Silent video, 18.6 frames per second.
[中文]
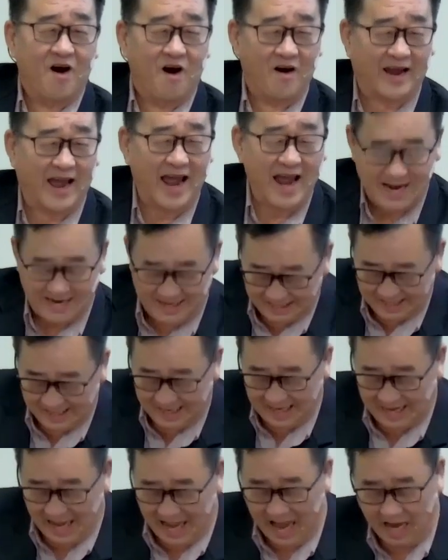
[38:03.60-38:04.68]
OK
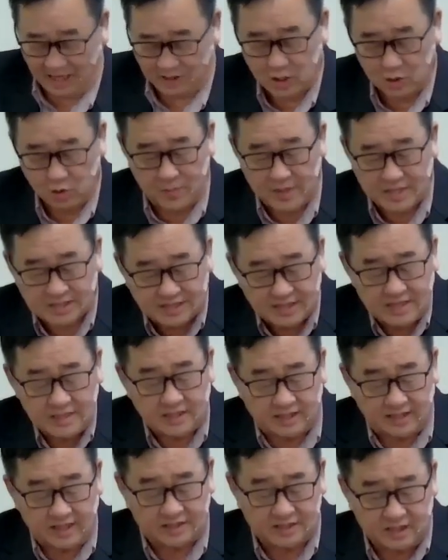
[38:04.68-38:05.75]
啊，所以我们身体
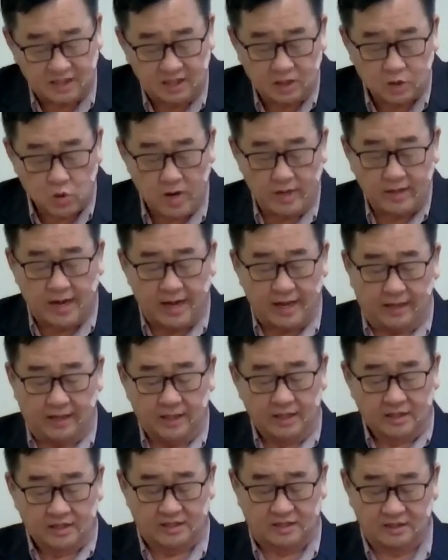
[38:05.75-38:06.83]
的器官呢
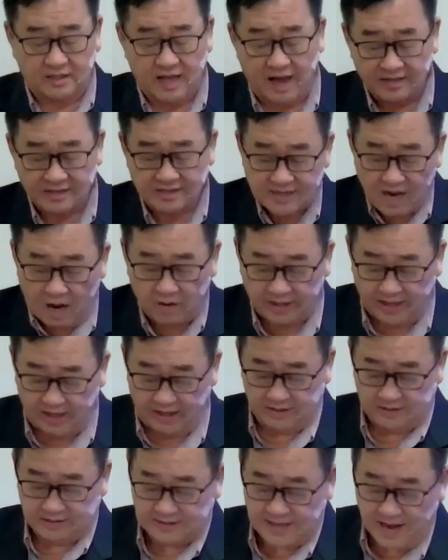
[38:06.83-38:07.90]
是他造
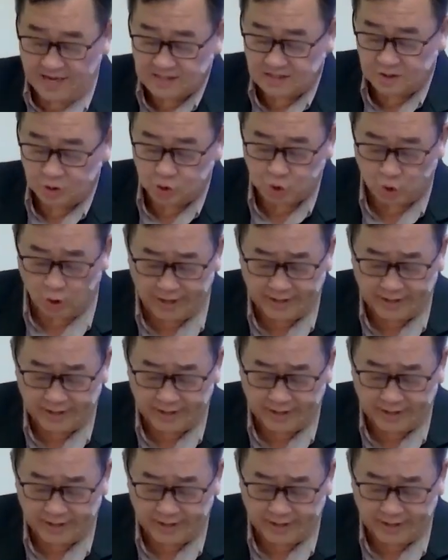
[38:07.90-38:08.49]
的，他是全